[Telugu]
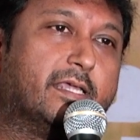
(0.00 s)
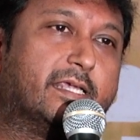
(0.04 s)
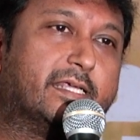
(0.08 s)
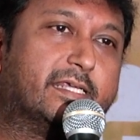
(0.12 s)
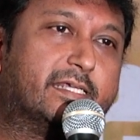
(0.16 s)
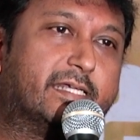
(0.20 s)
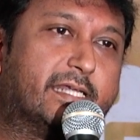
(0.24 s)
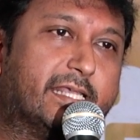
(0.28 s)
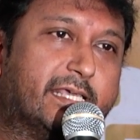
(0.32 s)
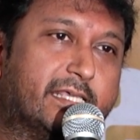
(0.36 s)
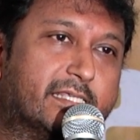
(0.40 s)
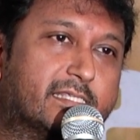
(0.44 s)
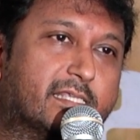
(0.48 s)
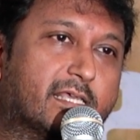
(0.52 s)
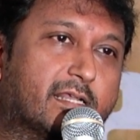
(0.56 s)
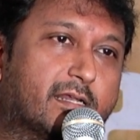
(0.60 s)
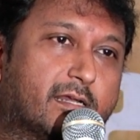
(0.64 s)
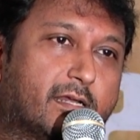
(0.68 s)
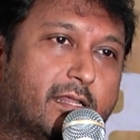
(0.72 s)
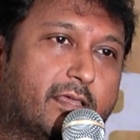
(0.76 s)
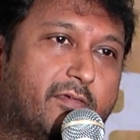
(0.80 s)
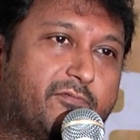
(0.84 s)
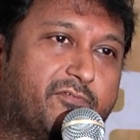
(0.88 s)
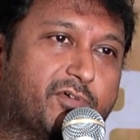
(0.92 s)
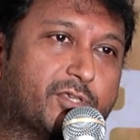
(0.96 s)
ఈ
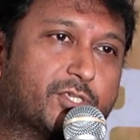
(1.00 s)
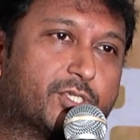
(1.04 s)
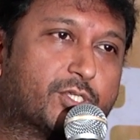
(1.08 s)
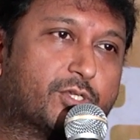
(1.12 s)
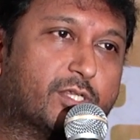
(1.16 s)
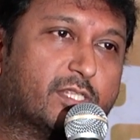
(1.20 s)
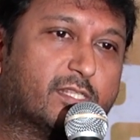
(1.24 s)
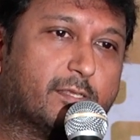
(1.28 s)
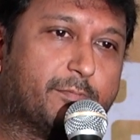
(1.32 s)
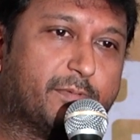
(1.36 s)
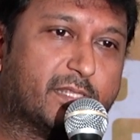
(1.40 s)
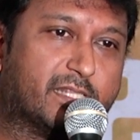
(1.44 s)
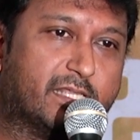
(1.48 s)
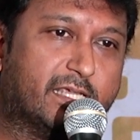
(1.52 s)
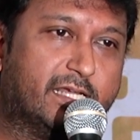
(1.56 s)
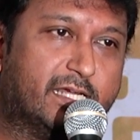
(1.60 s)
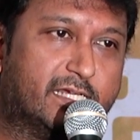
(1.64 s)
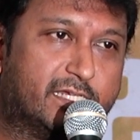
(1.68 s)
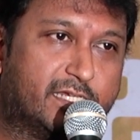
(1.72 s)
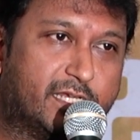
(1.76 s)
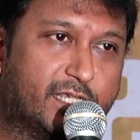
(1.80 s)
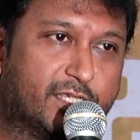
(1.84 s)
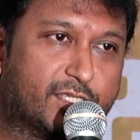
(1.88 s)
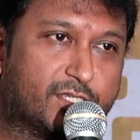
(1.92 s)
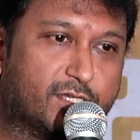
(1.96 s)
టీజర్ని ఫస్ట్ ఇంత పెద్ద
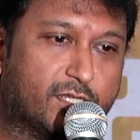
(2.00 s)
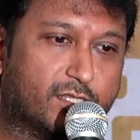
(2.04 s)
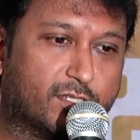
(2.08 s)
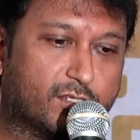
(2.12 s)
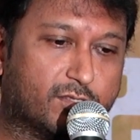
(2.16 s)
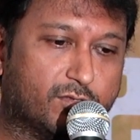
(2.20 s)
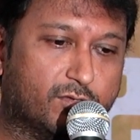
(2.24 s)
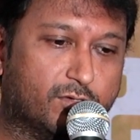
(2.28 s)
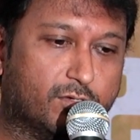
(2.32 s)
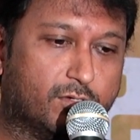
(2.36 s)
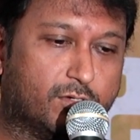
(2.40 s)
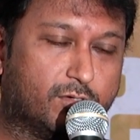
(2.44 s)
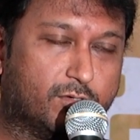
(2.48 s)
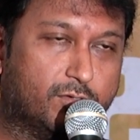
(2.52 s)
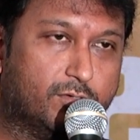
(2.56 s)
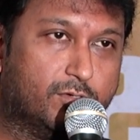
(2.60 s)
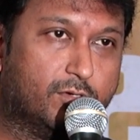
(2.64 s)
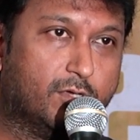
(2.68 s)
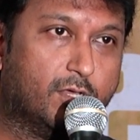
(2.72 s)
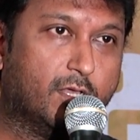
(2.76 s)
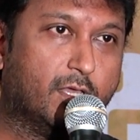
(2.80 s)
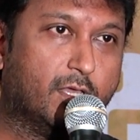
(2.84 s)
హిట్ చేసినందుకు